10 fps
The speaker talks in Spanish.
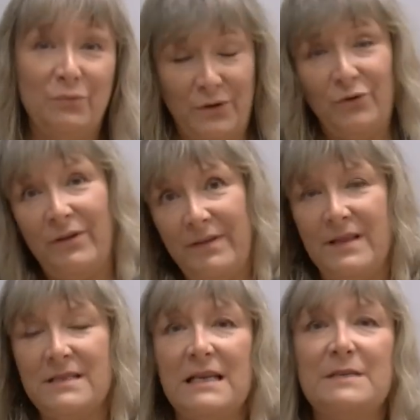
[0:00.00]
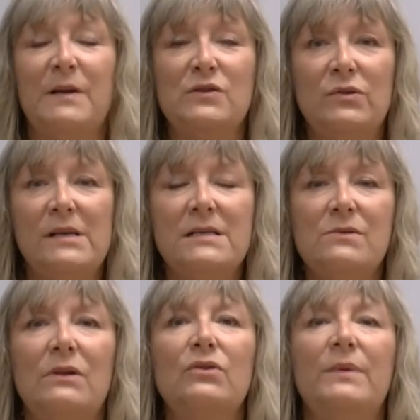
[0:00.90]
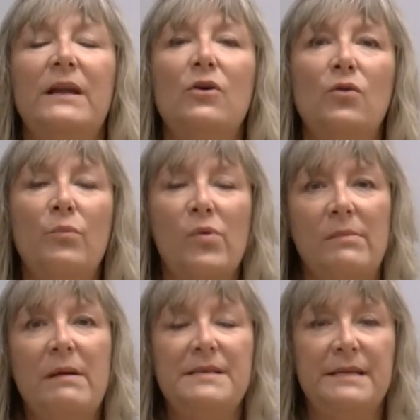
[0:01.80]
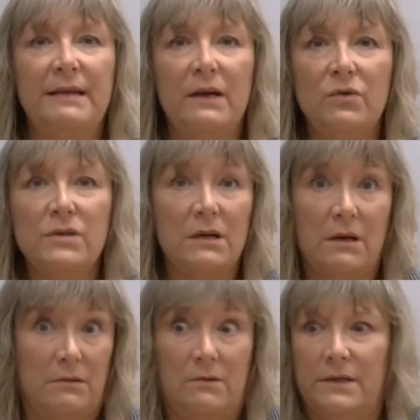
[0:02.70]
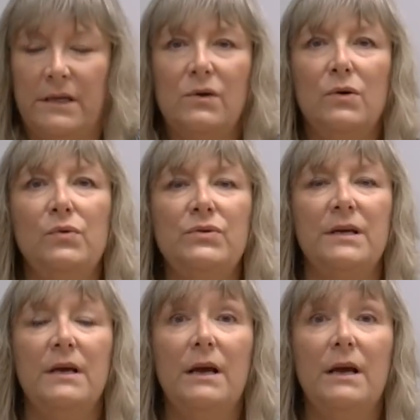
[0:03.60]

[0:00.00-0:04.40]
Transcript: Bueno, a veces las personas cuando vienen con un problema a visitarnos, a cualquier coach,